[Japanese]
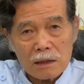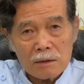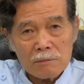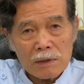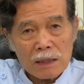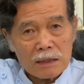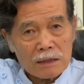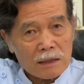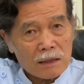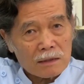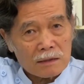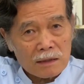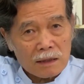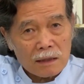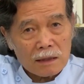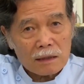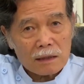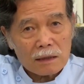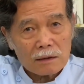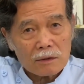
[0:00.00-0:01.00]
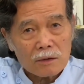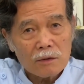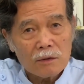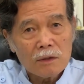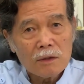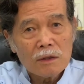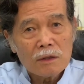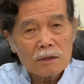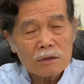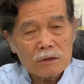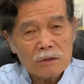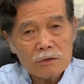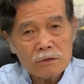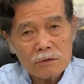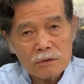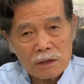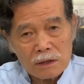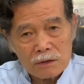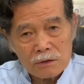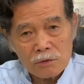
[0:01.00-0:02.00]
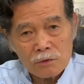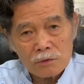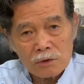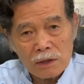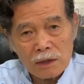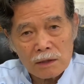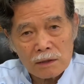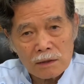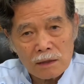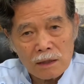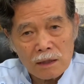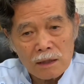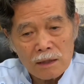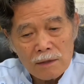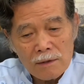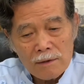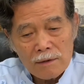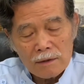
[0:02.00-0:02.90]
今来たんじゃないかというような状態で